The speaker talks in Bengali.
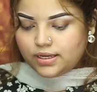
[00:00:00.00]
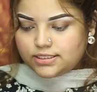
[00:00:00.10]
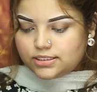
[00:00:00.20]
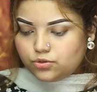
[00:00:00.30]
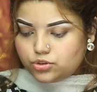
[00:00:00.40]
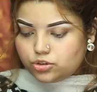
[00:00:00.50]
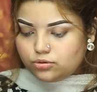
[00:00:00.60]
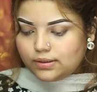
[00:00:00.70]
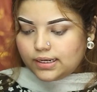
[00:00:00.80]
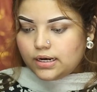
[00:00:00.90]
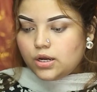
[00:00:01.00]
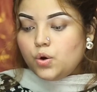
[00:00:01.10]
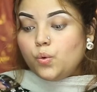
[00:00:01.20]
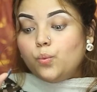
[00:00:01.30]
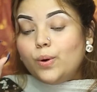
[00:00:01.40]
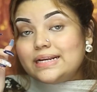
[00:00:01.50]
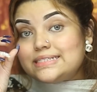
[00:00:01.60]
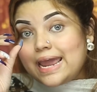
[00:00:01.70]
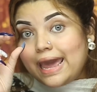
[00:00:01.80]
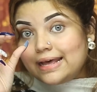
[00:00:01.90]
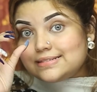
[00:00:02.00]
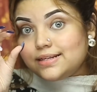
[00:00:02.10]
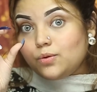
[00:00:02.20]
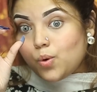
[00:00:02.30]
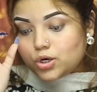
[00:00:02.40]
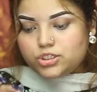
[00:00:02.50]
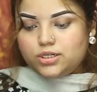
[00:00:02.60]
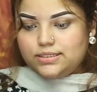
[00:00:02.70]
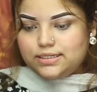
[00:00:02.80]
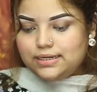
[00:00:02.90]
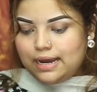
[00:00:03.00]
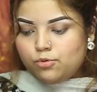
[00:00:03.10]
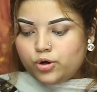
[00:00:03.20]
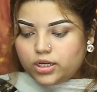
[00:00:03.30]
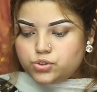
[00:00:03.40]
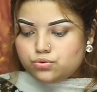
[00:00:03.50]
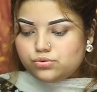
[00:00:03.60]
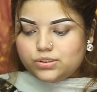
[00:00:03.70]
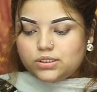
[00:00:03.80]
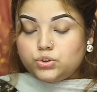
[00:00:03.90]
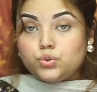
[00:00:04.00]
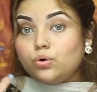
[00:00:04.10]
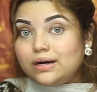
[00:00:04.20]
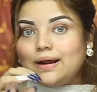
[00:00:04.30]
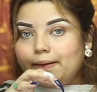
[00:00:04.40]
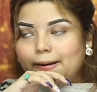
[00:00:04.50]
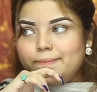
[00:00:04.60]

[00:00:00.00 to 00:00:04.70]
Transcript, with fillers: সেটা হচ্ছে তোমার উইচ হ্যাজেল ওয়াটার এটার নাম অনেকে শুনছে এটা টোনার